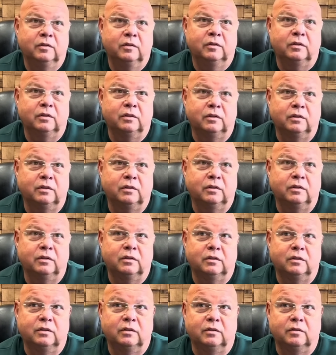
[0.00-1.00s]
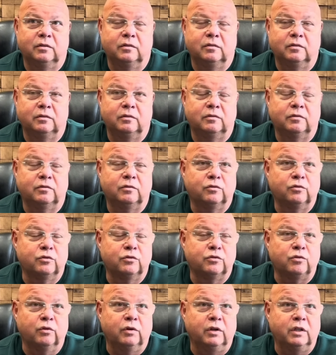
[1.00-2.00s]
А,
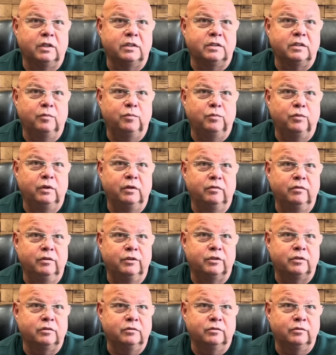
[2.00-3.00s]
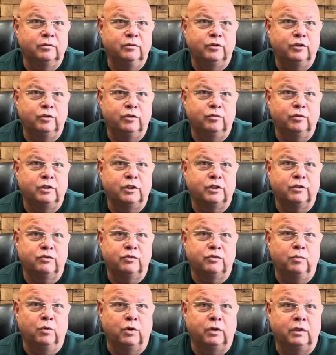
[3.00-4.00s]
он сколько раз на поле вышел, ну ничего, даже в
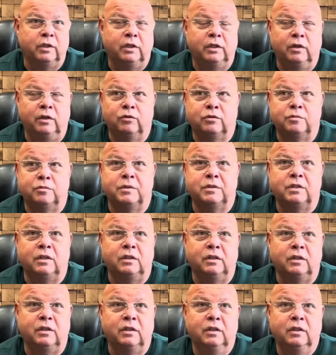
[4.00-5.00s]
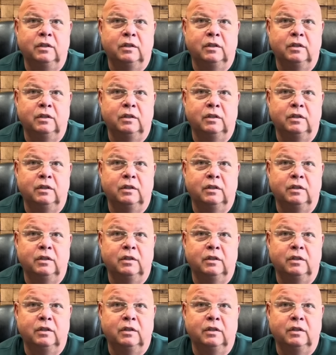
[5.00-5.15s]
сборной я вот специально